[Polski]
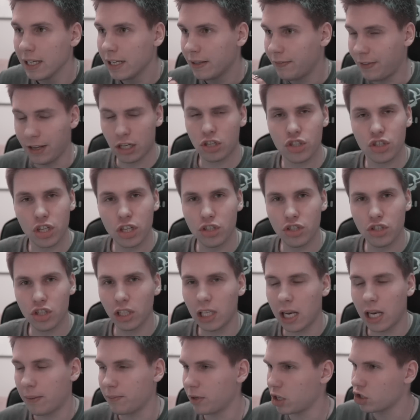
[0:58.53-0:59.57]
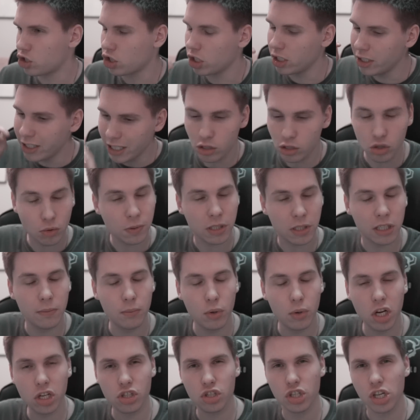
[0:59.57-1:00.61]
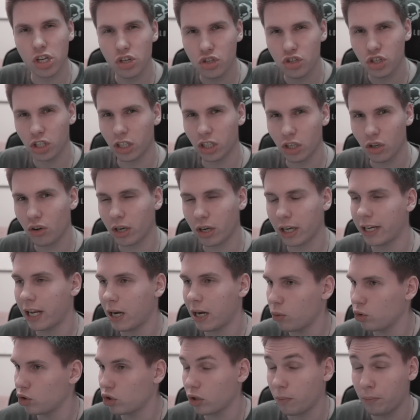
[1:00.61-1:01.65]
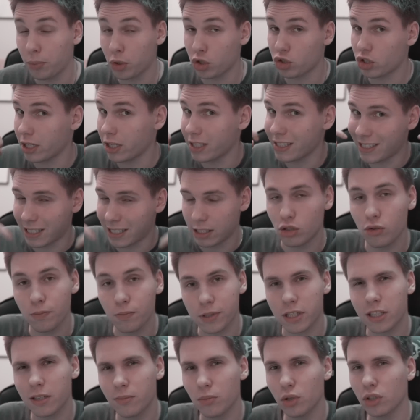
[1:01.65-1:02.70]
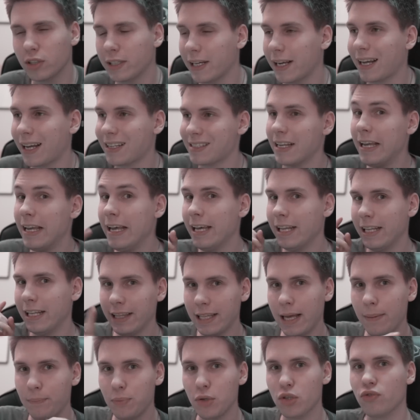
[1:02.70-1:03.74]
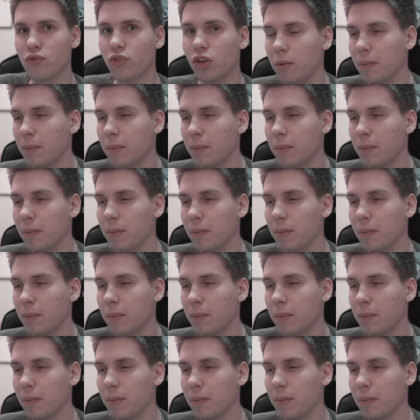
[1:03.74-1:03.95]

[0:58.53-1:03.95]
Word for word: Na szczęście szczęście dla mnie. Jeżeli nie subskrybujesz jeszcze tego kanału, to proszę zasubskrybuj teraz. Napisz w